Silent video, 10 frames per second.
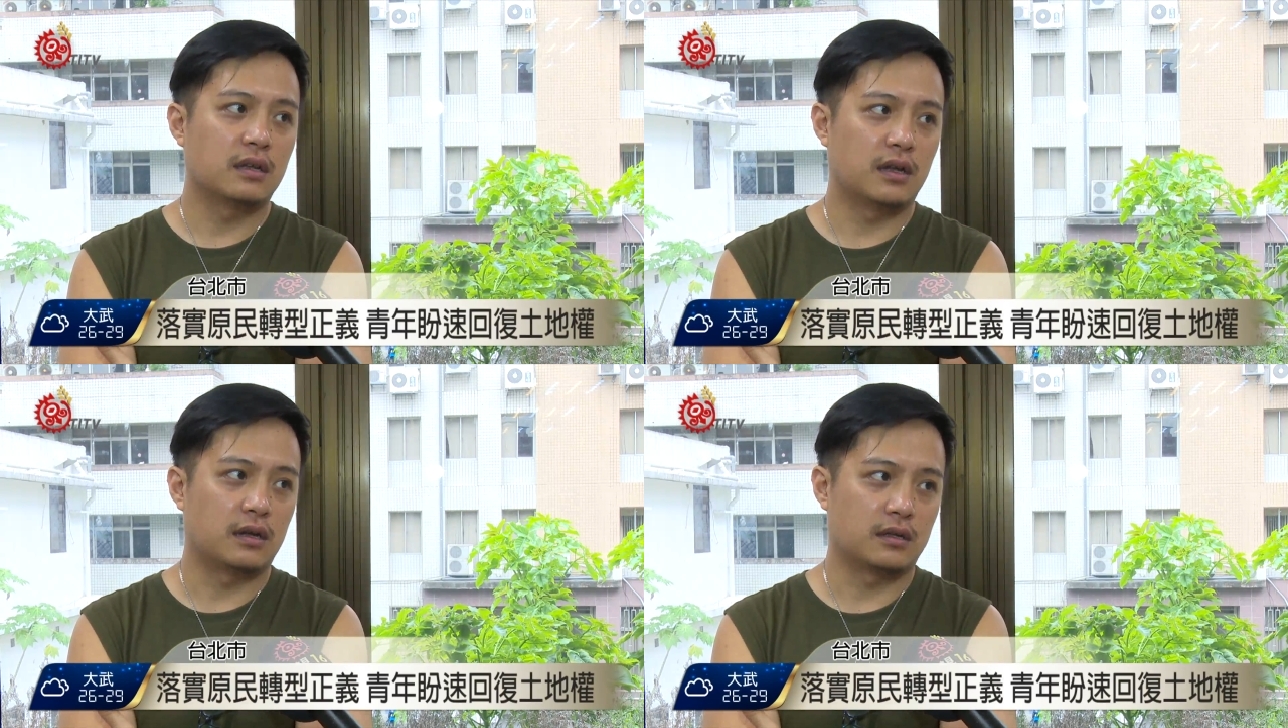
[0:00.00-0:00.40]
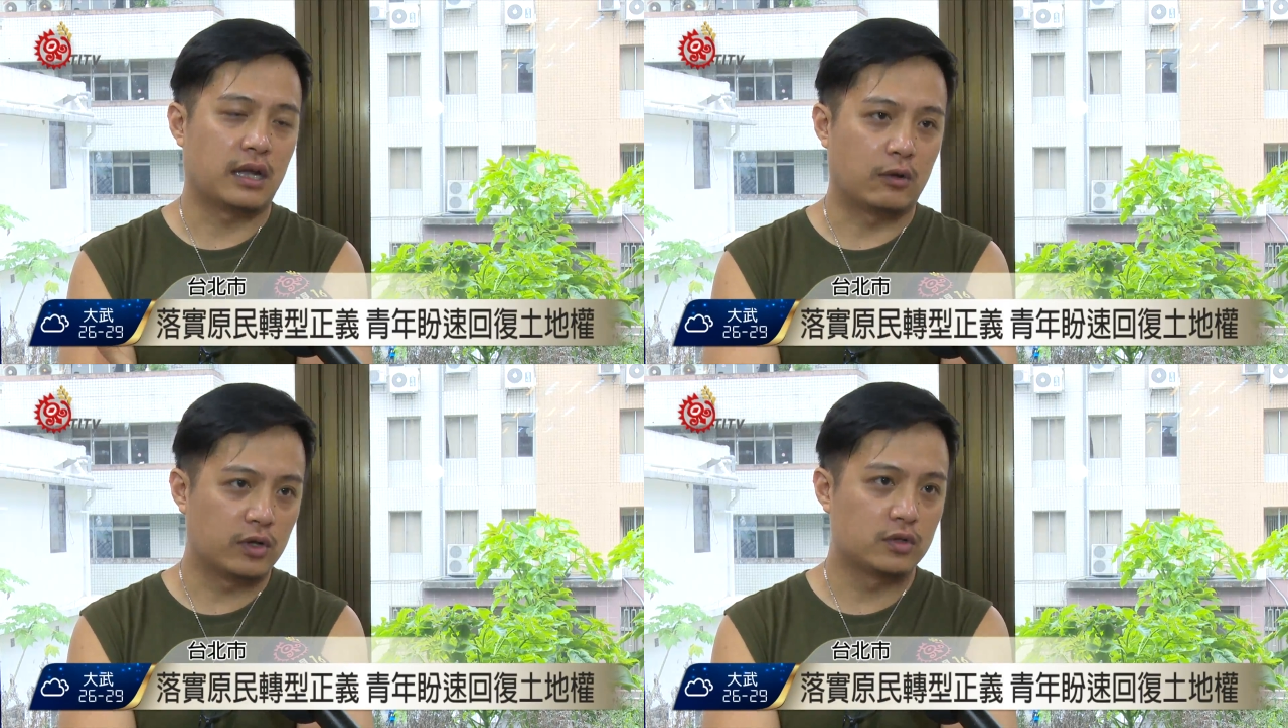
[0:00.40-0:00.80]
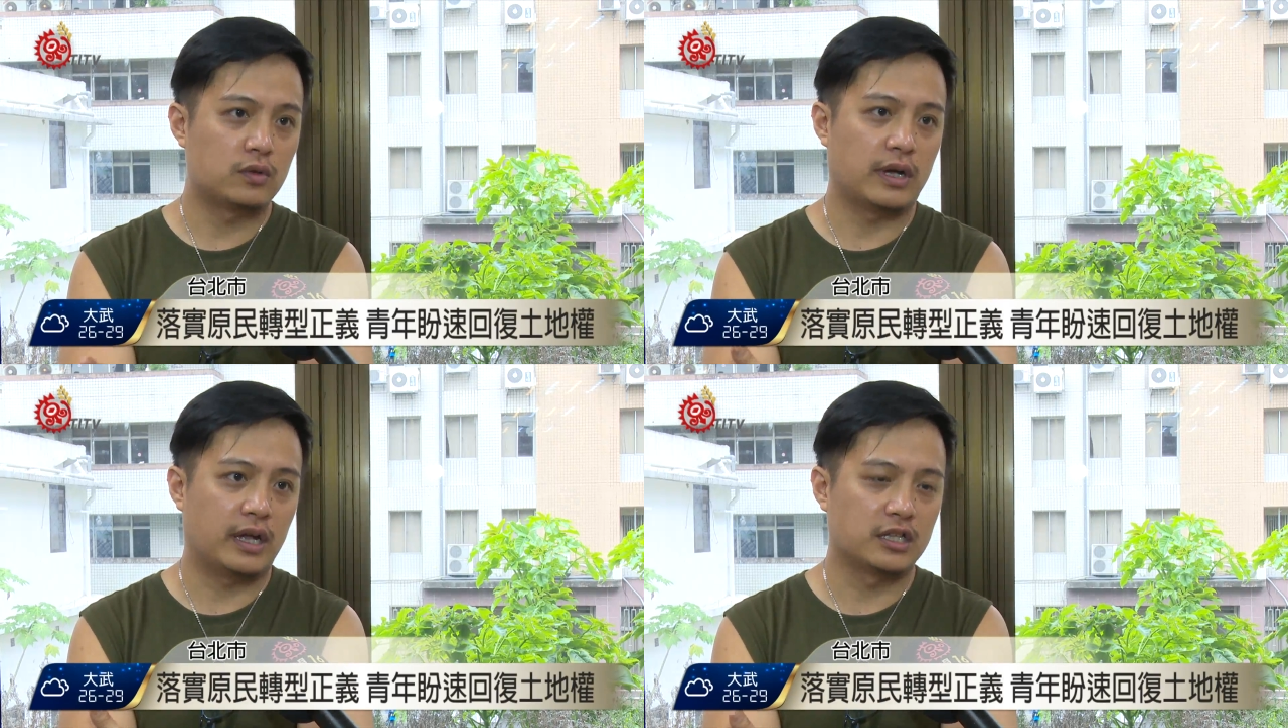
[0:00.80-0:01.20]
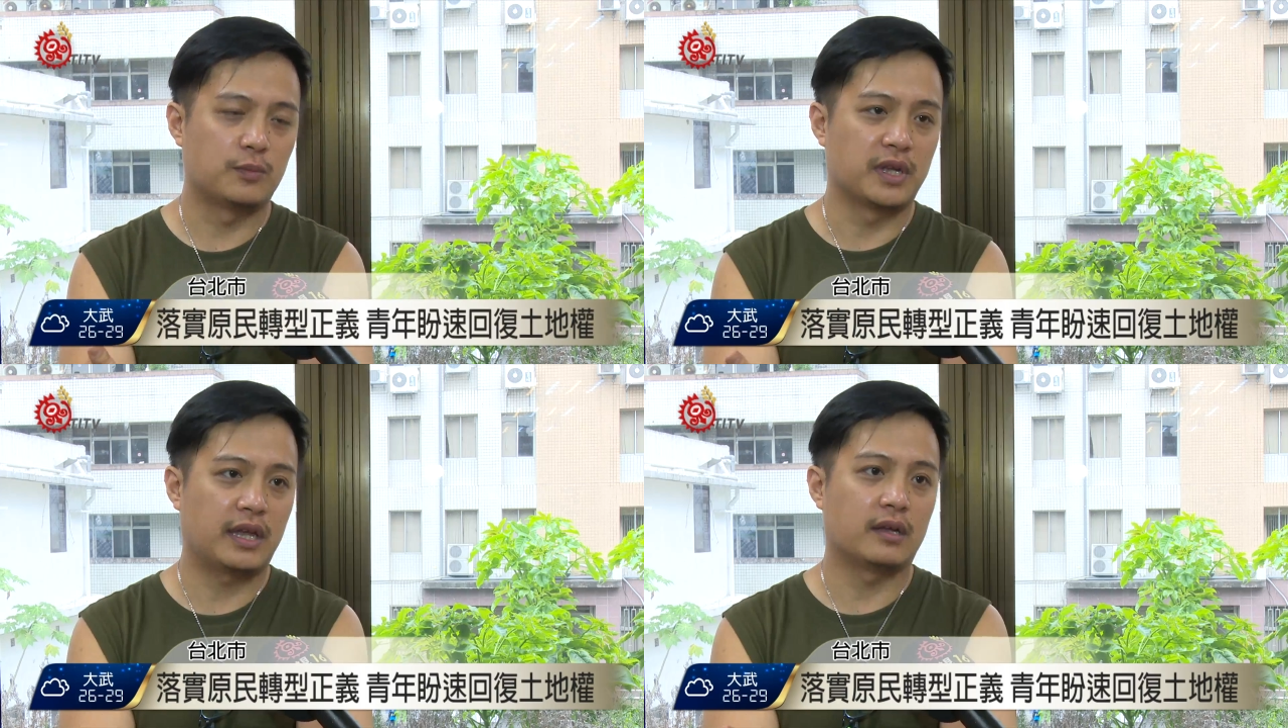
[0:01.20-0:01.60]
呃，讨论出来要怎
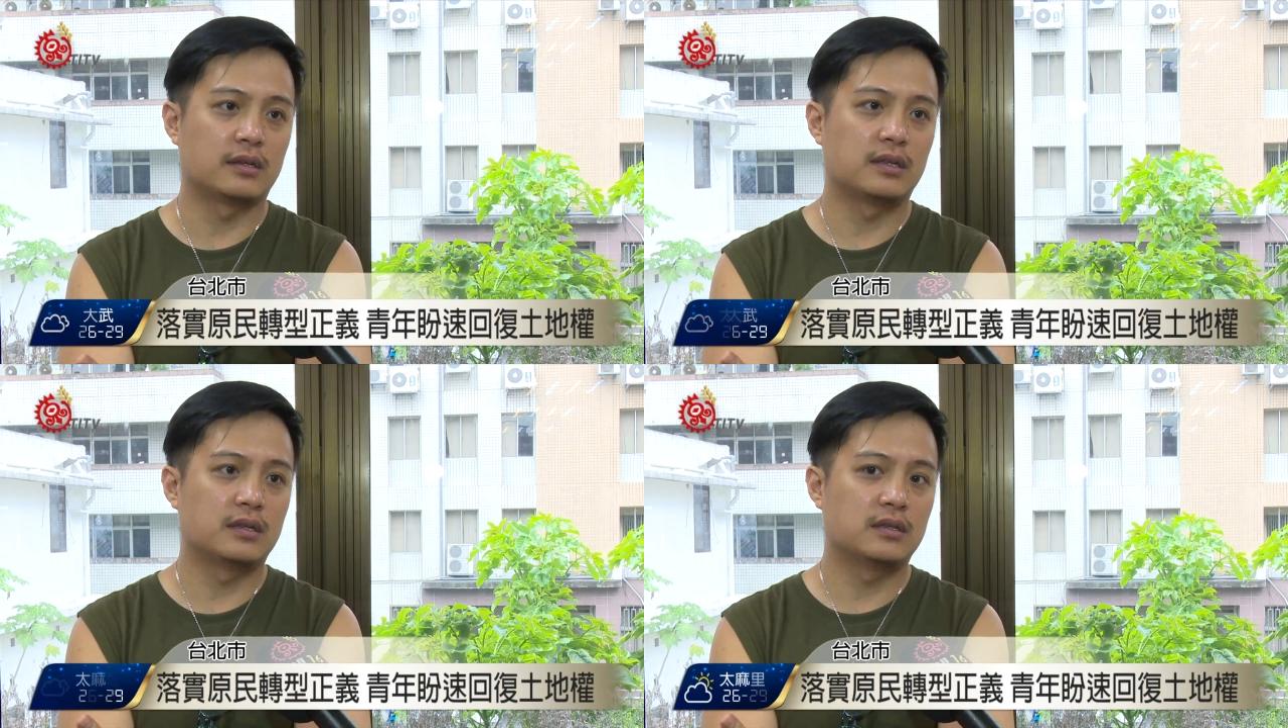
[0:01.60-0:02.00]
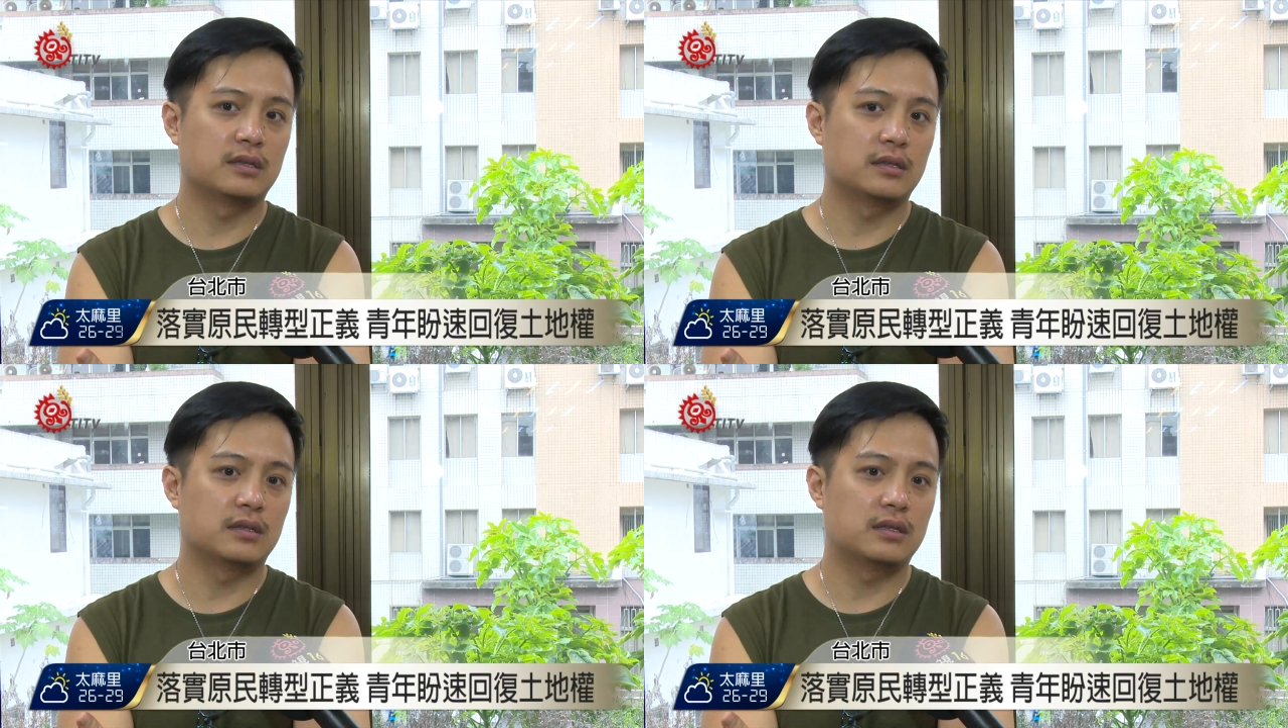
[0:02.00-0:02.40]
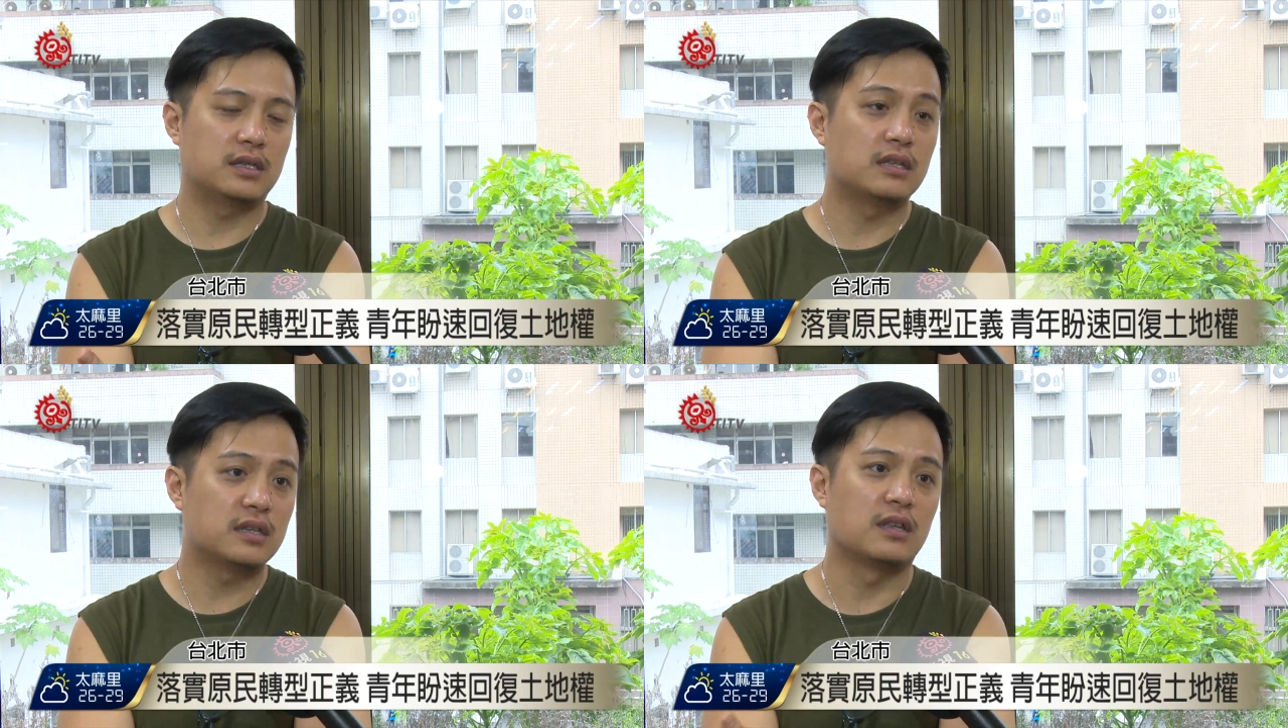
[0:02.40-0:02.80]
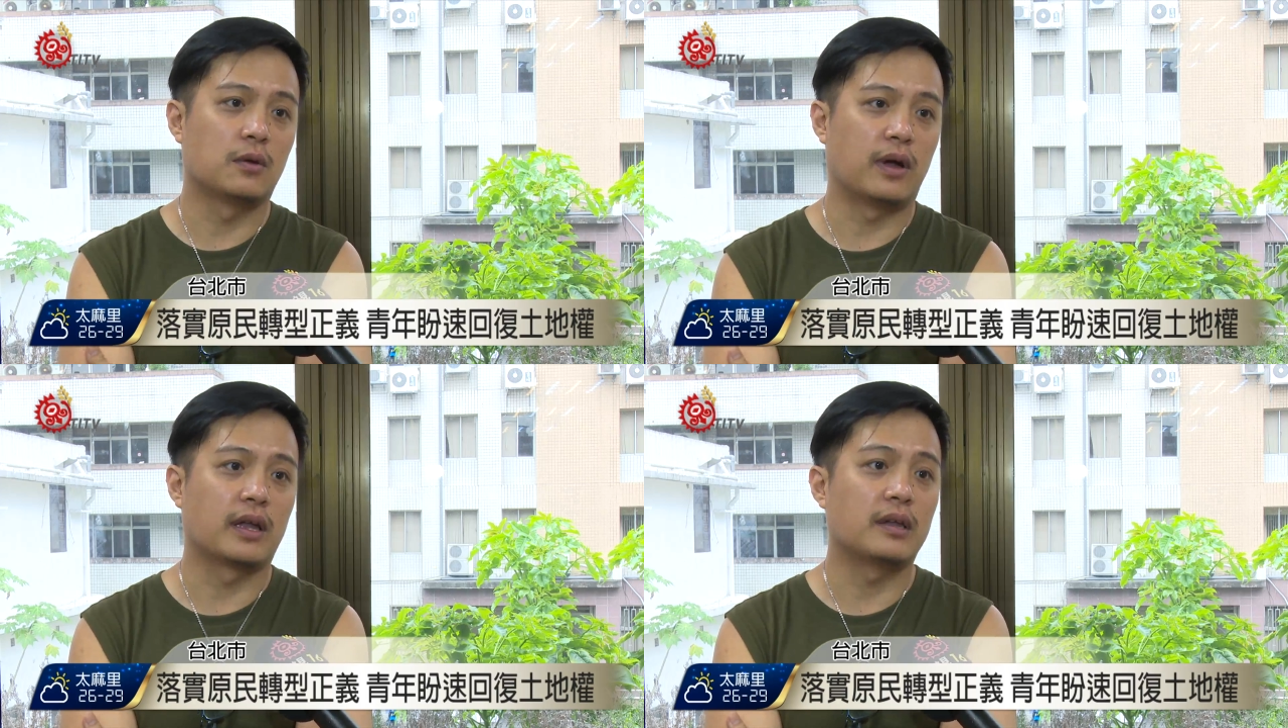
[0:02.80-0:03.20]
么样，真正的
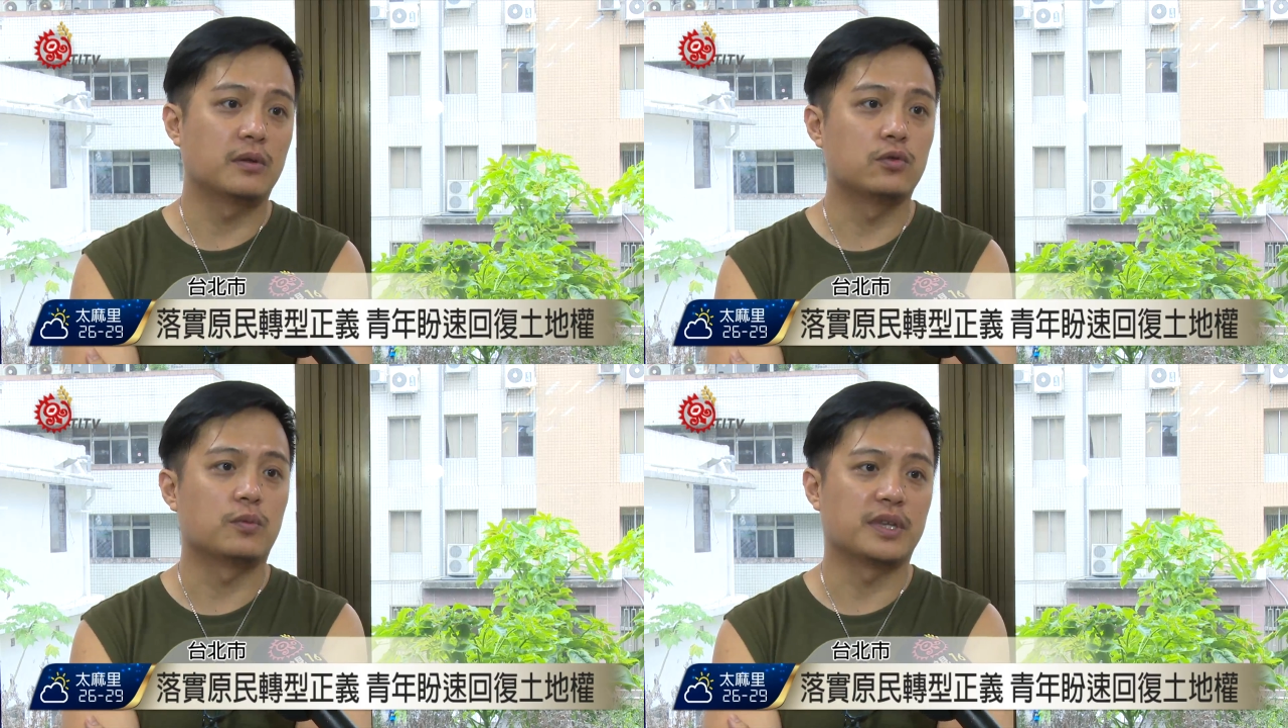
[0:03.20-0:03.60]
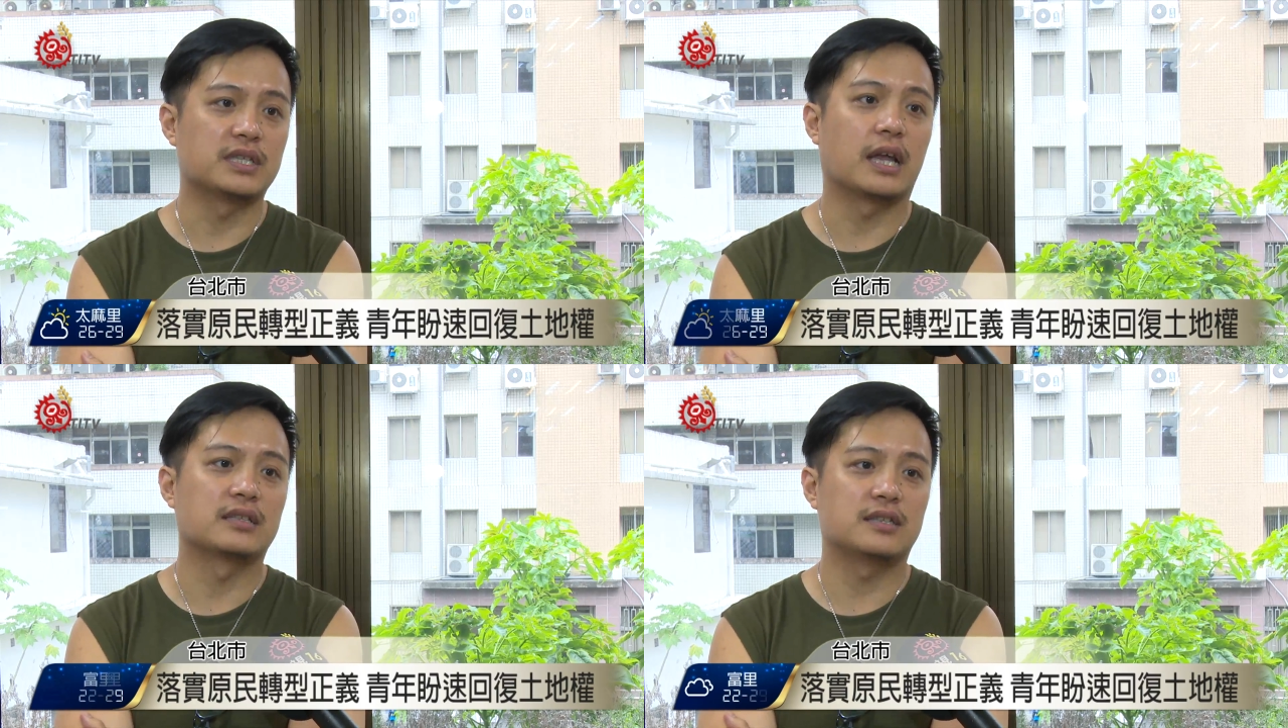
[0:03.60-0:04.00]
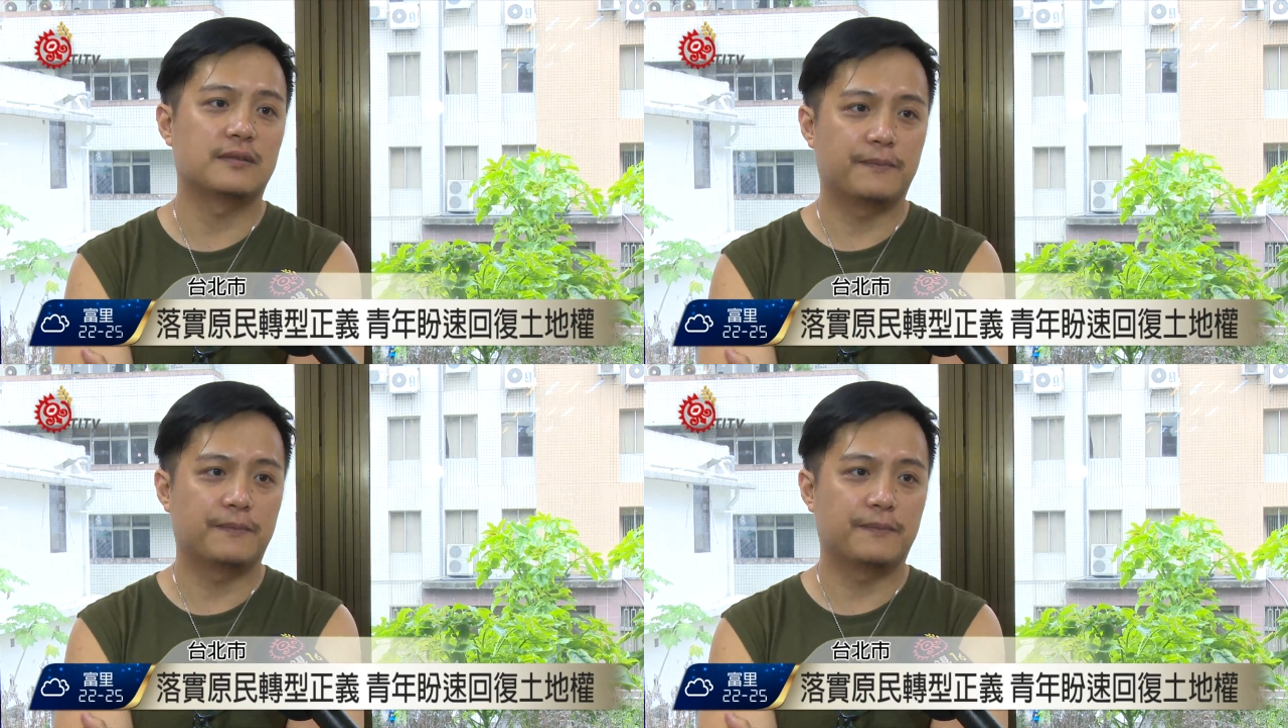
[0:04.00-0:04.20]
还给原住民这样子。